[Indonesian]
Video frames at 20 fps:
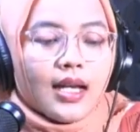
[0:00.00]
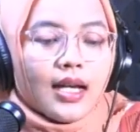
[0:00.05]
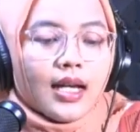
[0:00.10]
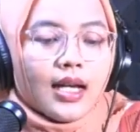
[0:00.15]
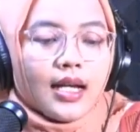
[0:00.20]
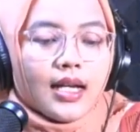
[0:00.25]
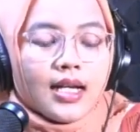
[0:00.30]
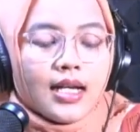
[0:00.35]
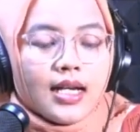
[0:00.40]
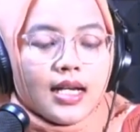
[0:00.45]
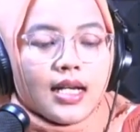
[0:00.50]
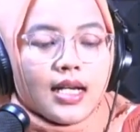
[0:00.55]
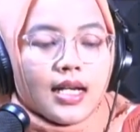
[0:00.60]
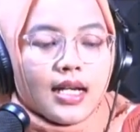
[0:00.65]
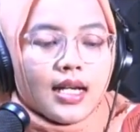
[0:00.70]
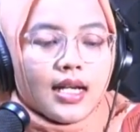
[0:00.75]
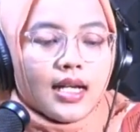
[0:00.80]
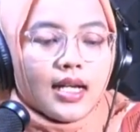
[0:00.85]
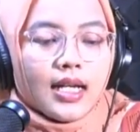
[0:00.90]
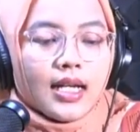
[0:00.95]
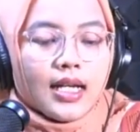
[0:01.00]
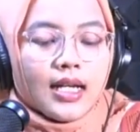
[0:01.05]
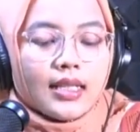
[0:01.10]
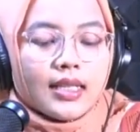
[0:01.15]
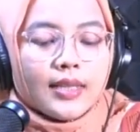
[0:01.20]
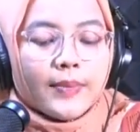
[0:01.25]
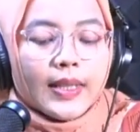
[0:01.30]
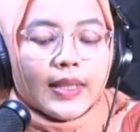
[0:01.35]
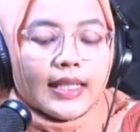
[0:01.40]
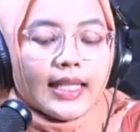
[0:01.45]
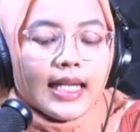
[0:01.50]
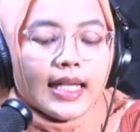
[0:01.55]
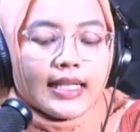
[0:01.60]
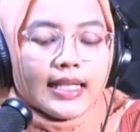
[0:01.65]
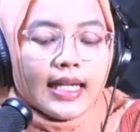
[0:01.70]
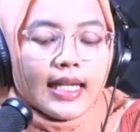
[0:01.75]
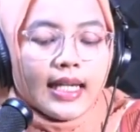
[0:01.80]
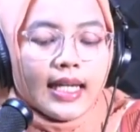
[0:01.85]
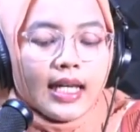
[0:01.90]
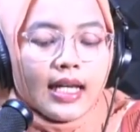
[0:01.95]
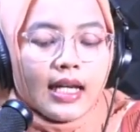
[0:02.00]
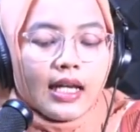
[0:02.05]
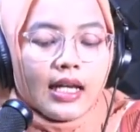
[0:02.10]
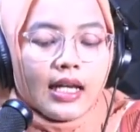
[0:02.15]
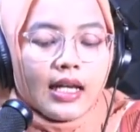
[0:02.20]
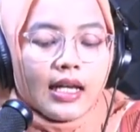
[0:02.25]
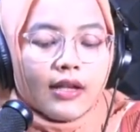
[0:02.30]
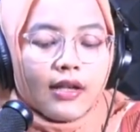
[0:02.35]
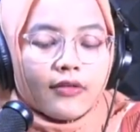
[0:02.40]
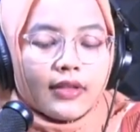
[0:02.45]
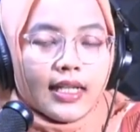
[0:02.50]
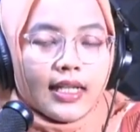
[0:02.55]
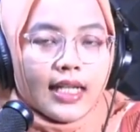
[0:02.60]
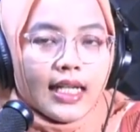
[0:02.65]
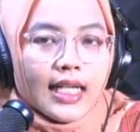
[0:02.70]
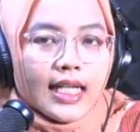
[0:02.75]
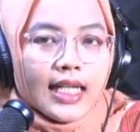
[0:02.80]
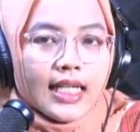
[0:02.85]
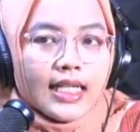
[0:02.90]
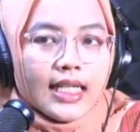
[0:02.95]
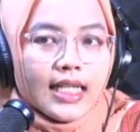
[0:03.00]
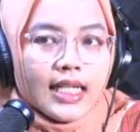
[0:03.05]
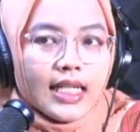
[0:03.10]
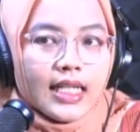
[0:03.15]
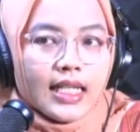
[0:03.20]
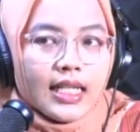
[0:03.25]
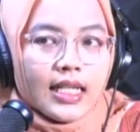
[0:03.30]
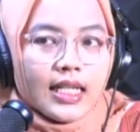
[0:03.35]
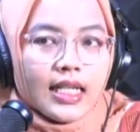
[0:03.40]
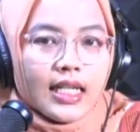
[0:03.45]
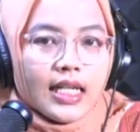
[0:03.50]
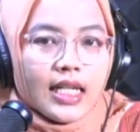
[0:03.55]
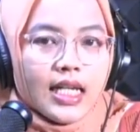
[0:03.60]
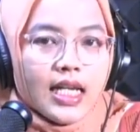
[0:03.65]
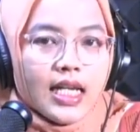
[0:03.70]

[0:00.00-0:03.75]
Uh, seperti yang saya utarakan di